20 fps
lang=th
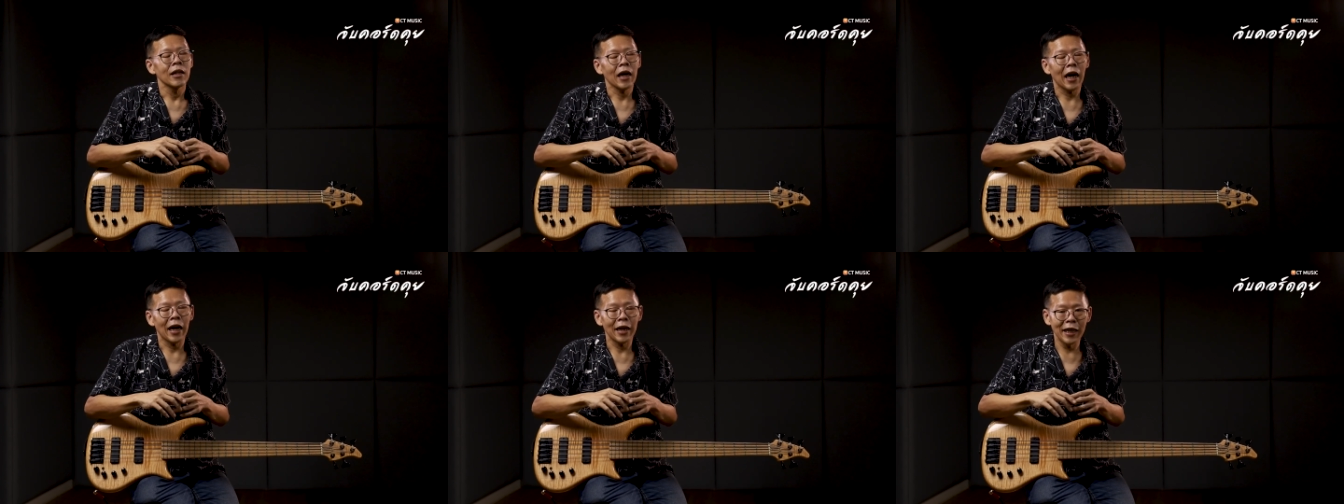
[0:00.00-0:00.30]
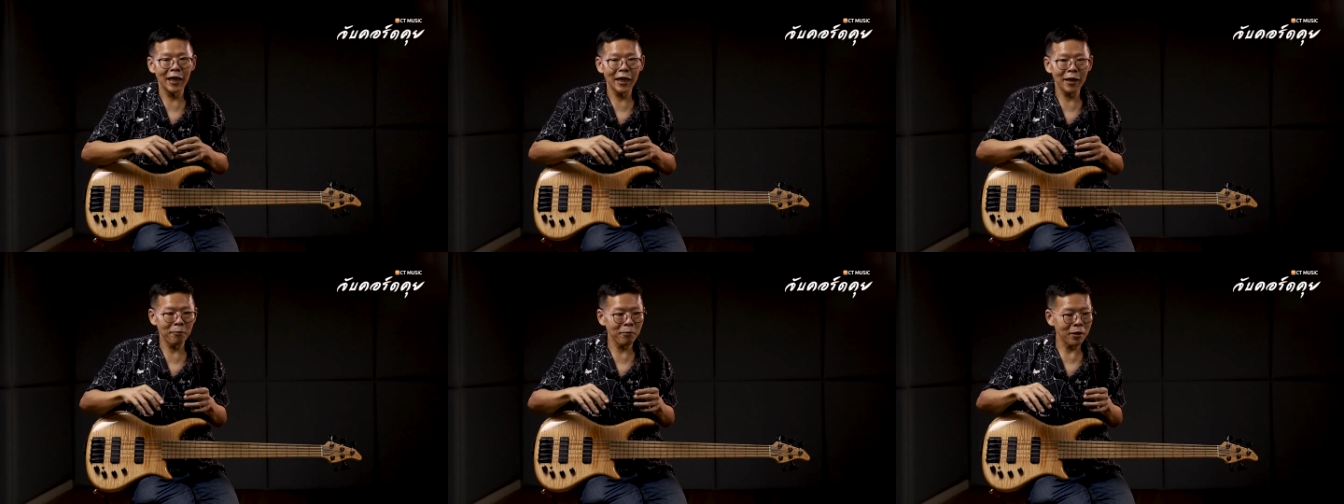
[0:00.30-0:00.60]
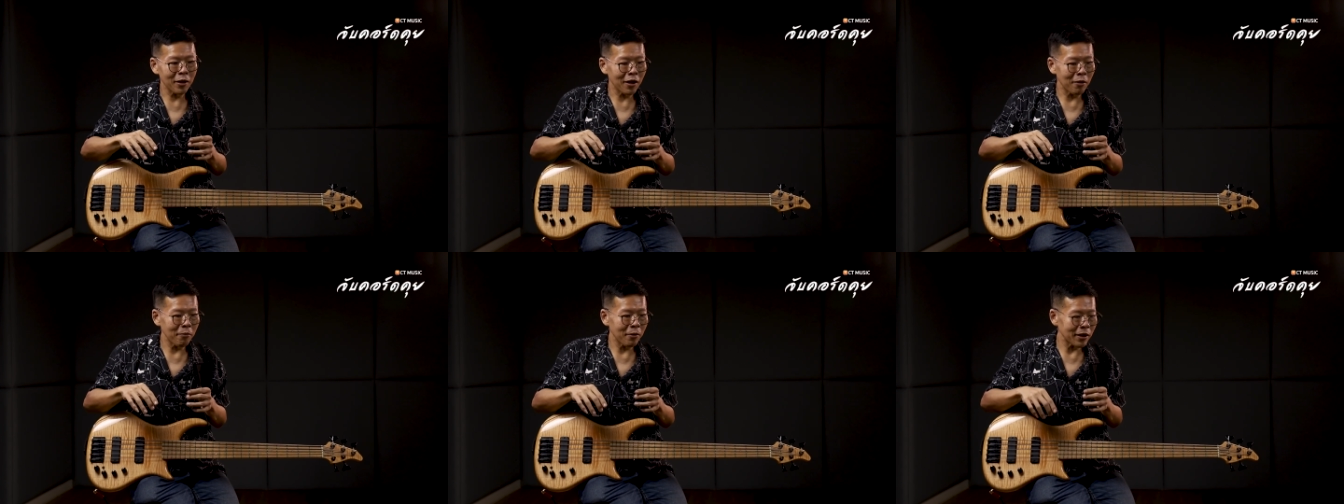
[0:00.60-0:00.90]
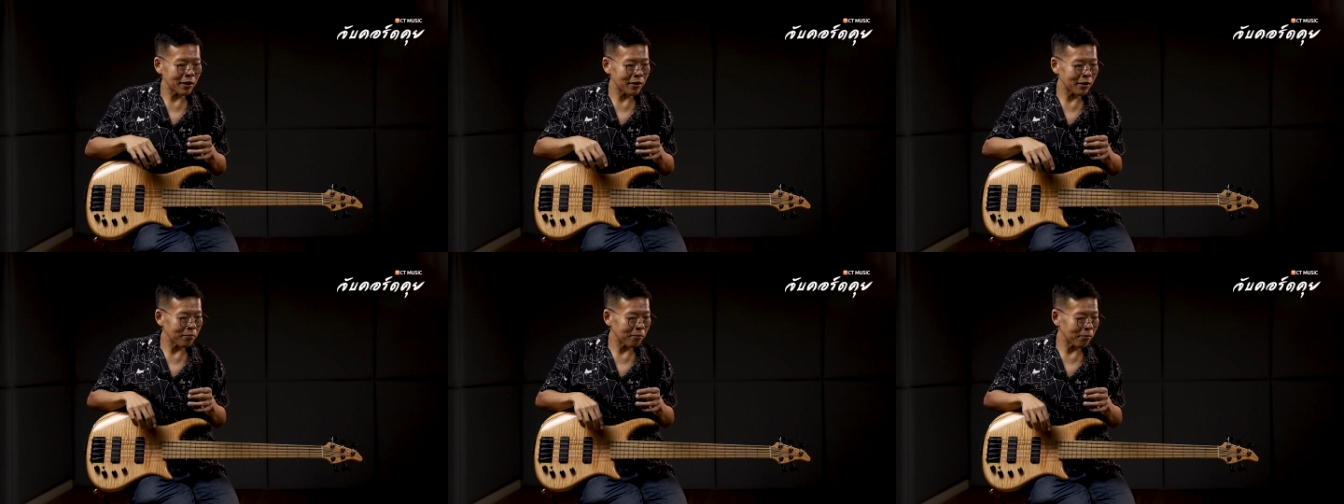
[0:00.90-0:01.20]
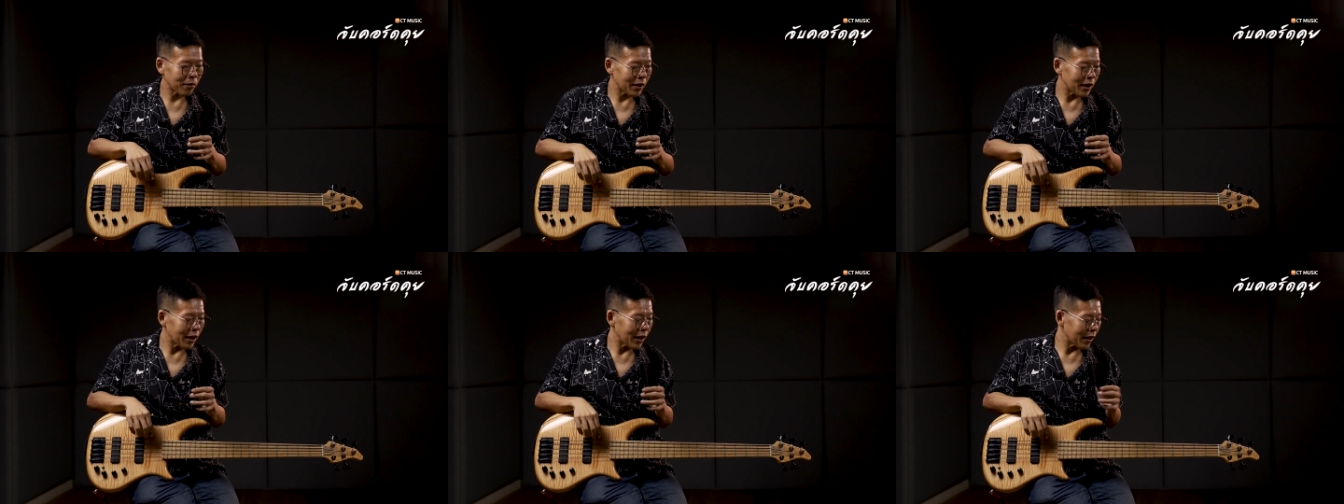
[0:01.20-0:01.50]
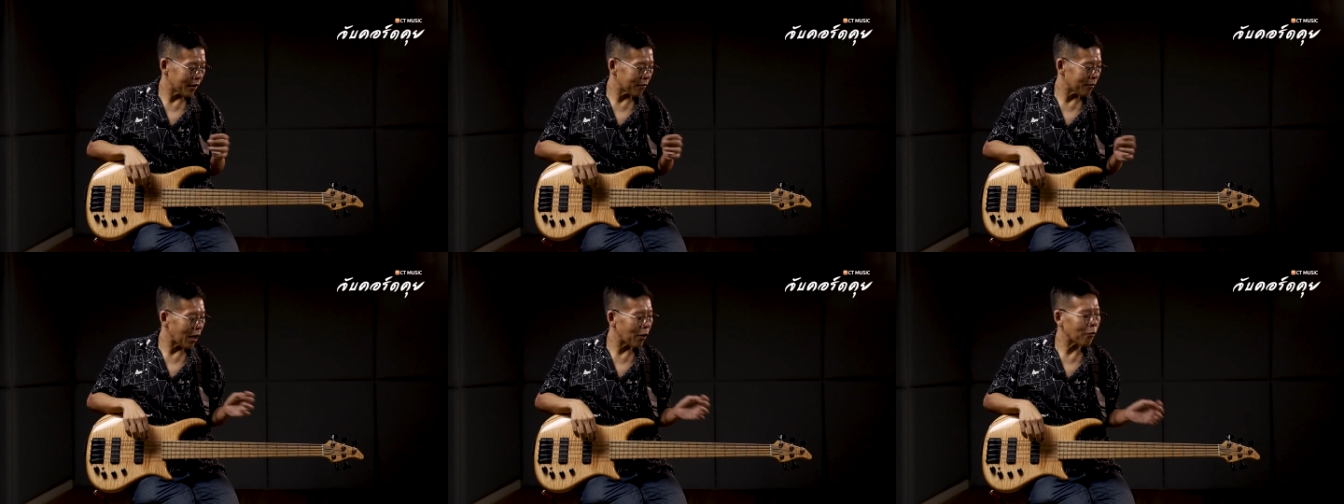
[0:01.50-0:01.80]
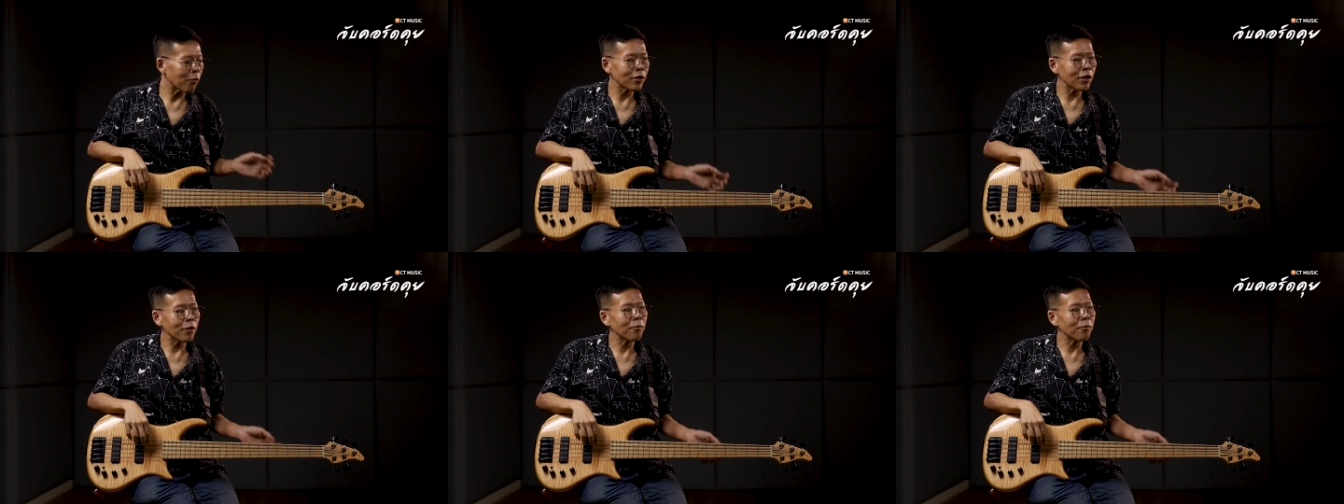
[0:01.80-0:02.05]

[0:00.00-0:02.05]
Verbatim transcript: คราวนี้ก็มันก็มามันนี่เราก็